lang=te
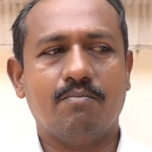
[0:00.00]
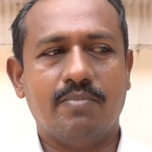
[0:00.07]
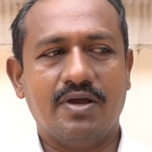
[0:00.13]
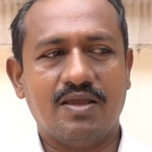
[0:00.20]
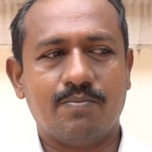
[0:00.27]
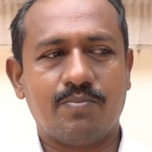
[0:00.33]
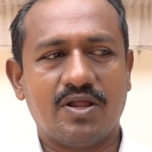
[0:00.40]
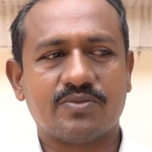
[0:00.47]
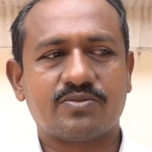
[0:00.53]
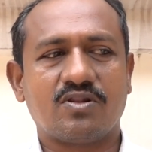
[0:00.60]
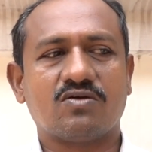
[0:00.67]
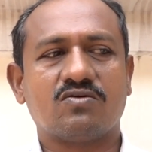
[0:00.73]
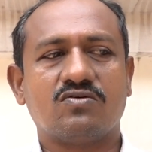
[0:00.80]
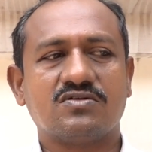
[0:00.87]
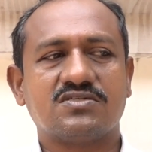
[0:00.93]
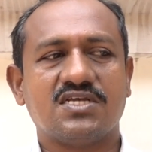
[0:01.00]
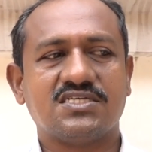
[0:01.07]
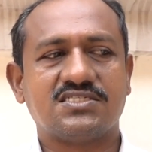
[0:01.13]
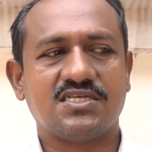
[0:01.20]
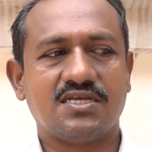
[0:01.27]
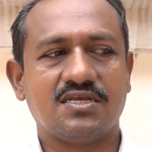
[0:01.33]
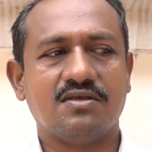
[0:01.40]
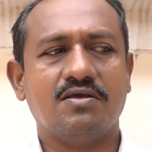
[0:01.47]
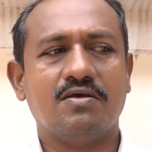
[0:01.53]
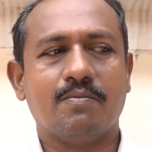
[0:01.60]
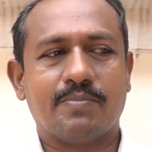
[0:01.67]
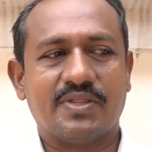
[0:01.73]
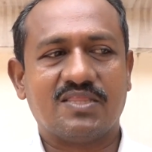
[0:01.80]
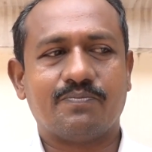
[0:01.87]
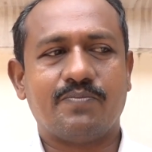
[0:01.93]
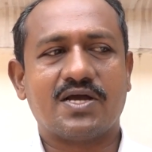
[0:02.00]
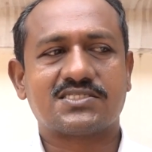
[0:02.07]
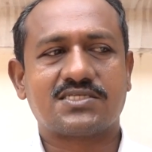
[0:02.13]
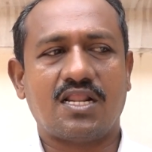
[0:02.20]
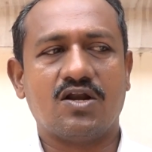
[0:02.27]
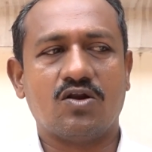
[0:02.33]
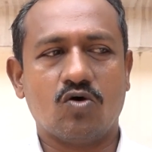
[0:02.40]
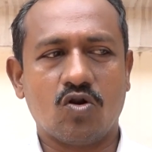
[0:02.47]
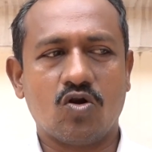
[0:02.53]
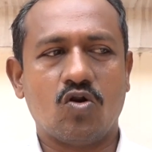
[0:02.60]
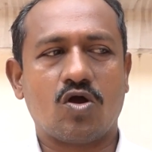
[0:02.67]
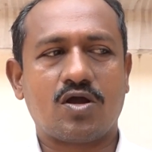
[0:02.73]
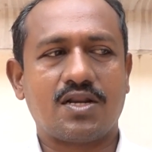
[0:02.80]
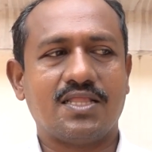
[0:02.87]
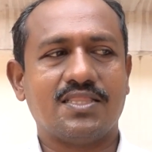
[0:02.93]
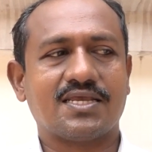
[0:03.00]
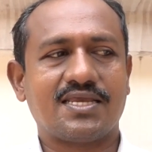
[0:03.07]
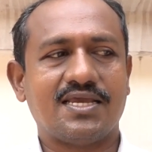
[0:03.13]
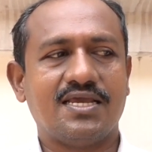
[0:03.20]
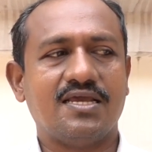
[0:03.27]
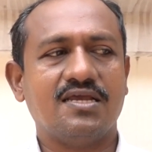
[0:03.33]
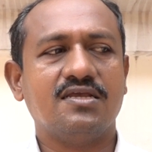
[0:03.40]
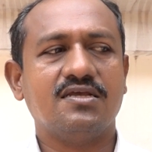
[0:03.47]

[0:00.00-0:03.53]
భయభ్రాంతులకు గురిచేసి ప్రతిపక్షాల నోరు నొక్కనందుకే